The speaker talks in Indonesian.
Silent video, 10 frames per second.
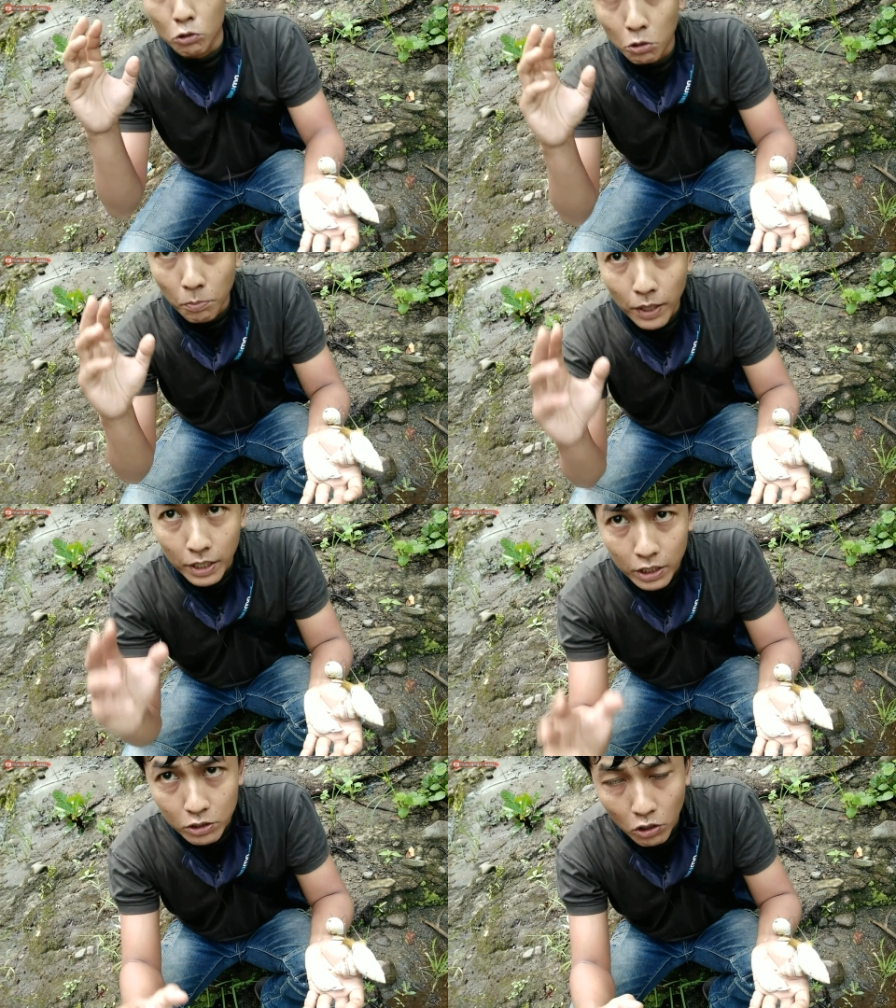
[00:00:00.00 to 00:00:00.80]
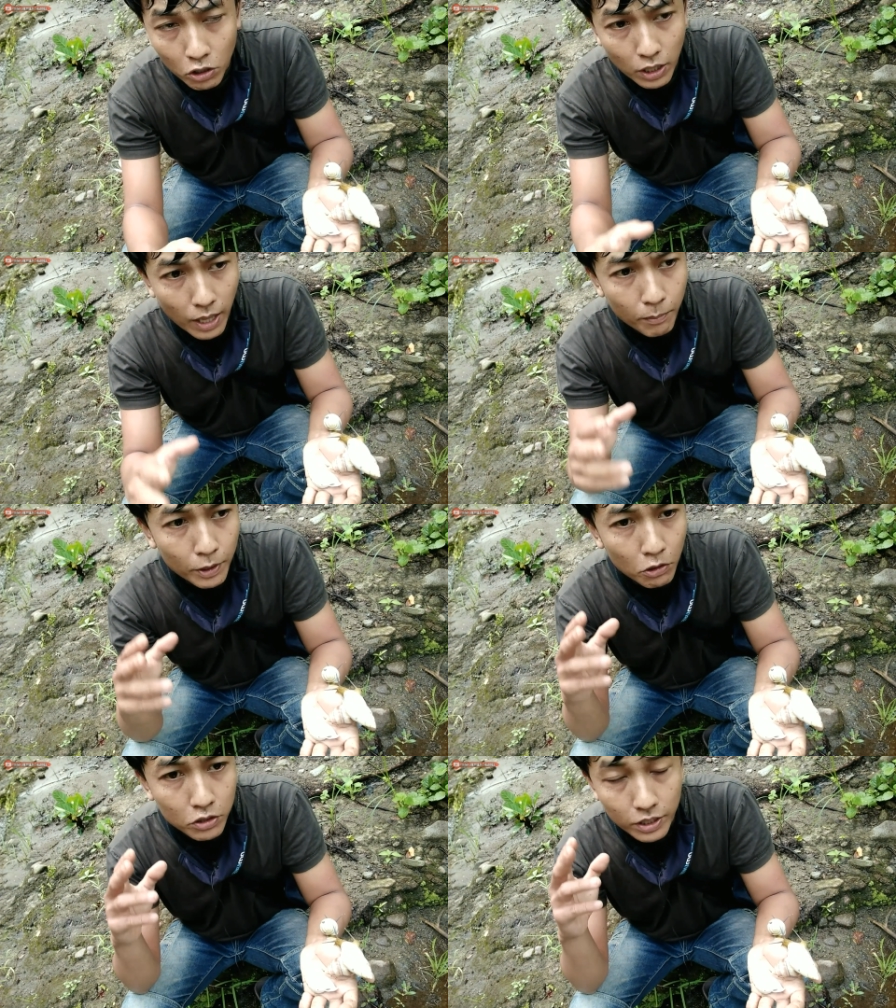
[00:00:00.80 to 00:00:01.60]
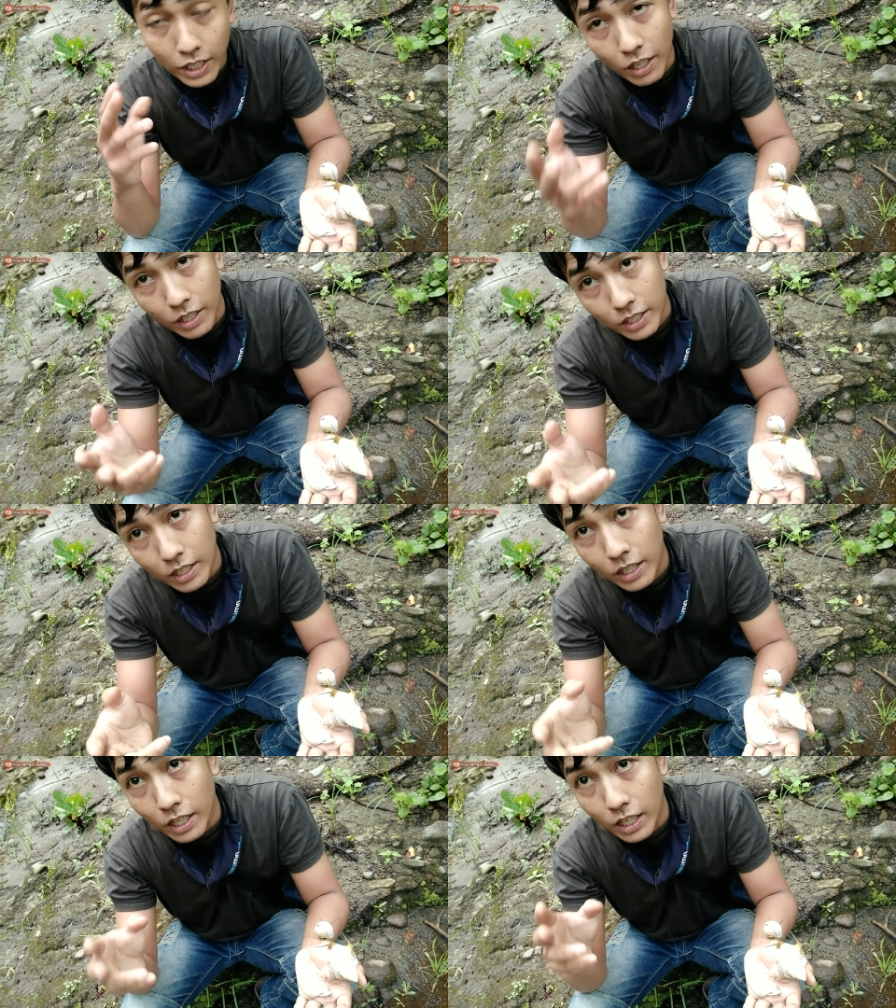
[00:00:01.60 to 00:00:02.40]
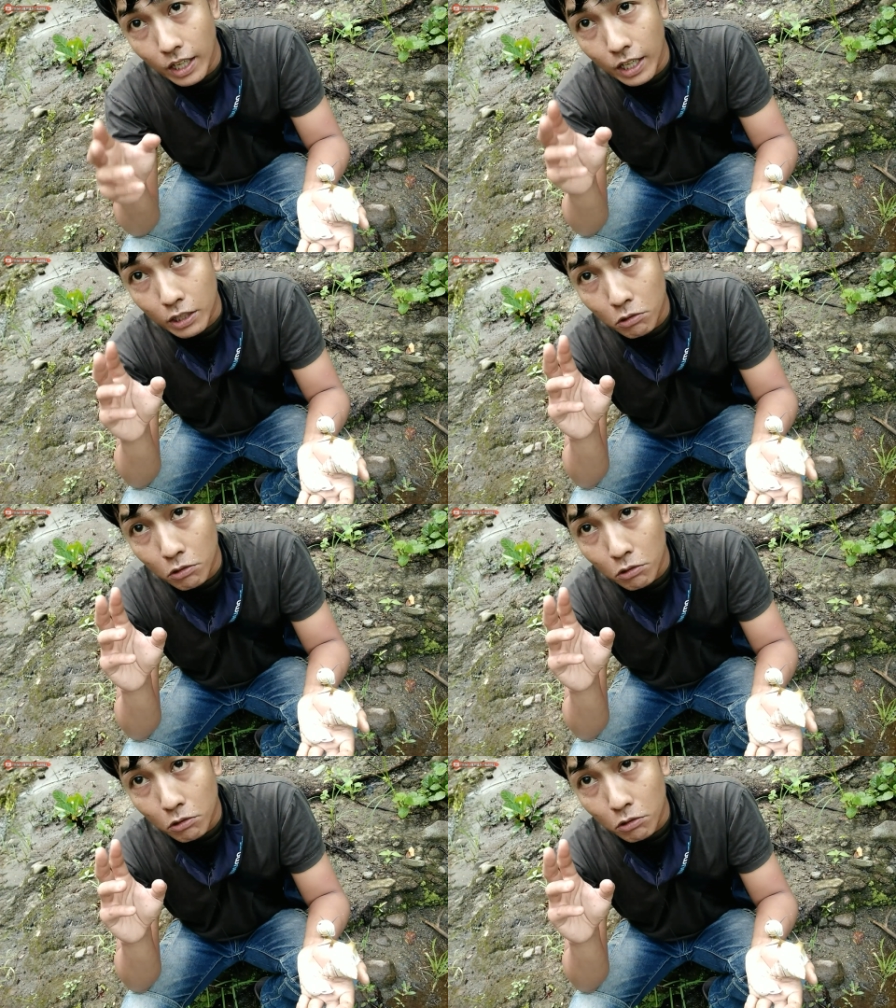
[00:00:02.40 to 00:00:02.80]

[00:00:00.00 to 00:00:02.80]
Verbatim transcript: untuk bekicot albino sendiri uh,